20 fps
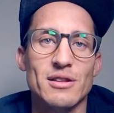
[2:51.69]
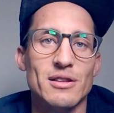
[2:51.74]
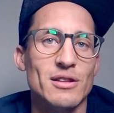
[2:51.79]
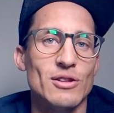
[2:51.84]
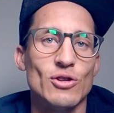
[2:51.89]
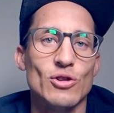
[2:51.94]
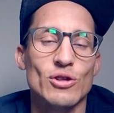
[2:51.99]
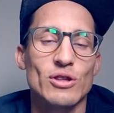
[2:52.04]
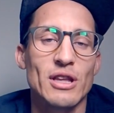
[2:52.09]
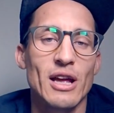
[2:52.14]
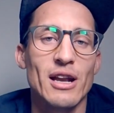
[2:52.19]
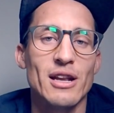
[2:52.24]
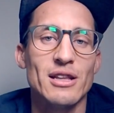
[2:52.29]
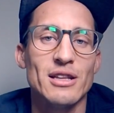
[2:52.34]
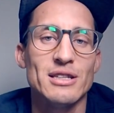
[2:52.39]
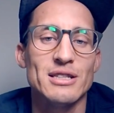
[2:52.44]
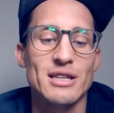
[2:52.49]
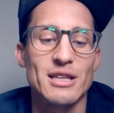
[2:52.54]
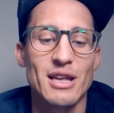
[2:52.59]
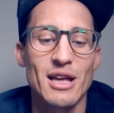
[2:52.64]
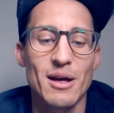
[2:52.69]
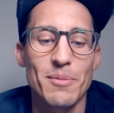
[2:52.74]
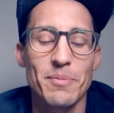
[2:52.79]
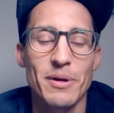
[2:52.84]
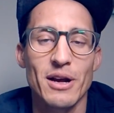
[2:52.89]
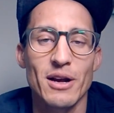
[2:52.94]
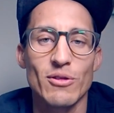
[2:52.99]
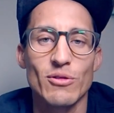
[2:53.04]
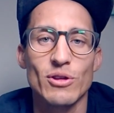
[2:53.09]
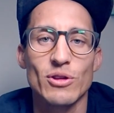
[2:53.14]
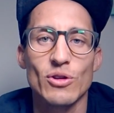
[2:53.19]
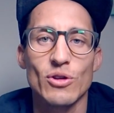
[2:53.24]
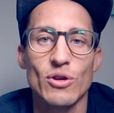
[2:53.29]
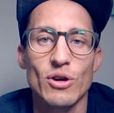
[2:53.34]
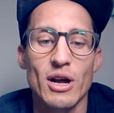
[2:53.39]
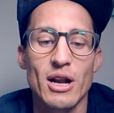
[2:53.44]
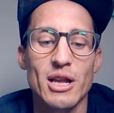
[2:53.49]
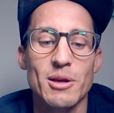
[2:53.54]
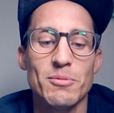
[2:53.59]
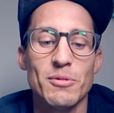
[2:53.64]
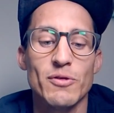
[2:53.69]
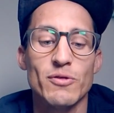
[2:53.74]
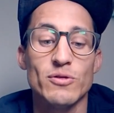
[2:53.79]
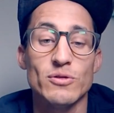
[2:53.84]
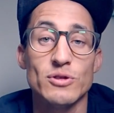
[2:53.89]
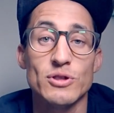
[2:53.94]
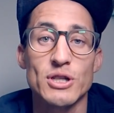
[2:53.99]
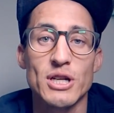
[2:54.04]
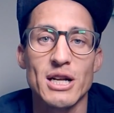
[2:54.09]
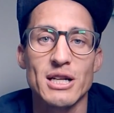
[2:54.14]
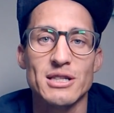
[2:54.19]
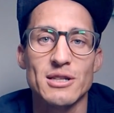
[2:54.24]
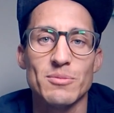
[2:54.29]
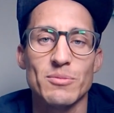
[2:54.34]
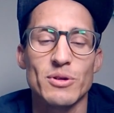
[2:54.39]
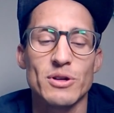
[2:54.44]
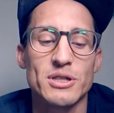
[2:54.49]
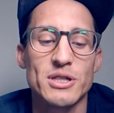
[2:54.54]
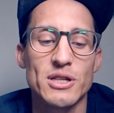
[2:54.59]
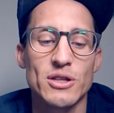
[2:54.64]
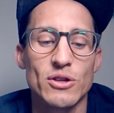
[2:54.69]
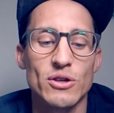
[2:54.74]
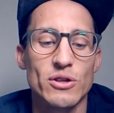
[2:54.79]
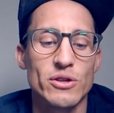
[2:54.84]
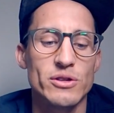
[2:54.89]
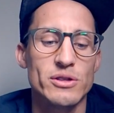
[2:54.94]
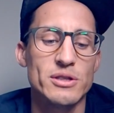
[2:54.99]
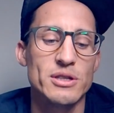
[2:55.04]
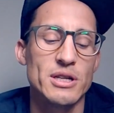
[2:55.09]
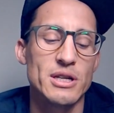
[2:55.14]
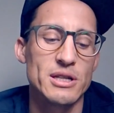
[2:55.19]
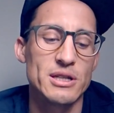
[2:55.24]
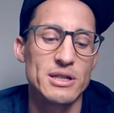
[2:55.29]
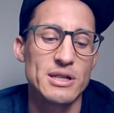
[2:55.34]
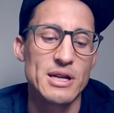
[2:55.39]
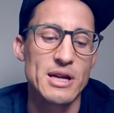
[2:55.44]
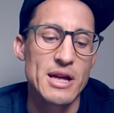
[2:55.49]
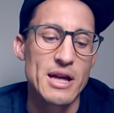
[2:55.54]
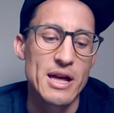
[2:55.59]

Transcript: no están diseñadas para que nuestro organismo funcione al 100%. Entonces,